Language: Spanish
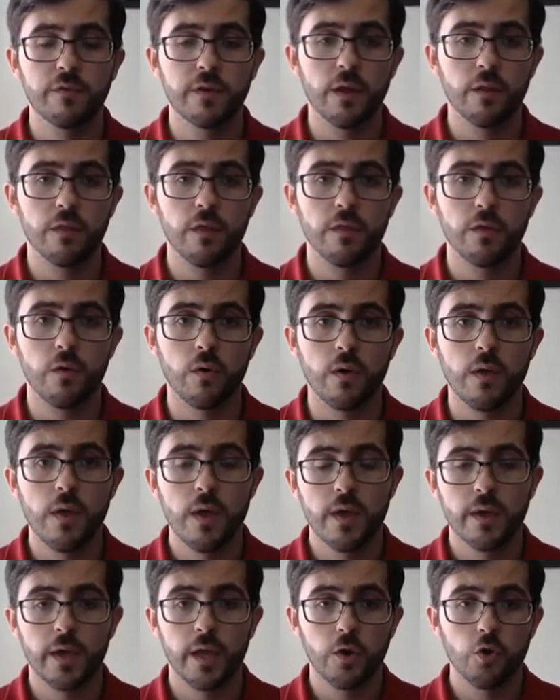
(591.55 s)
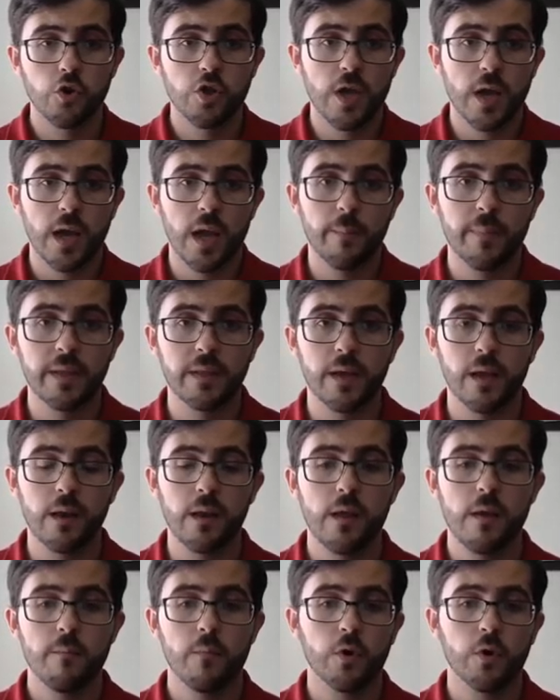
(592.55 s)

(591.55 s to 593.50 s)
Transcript: financiación que no sea capital,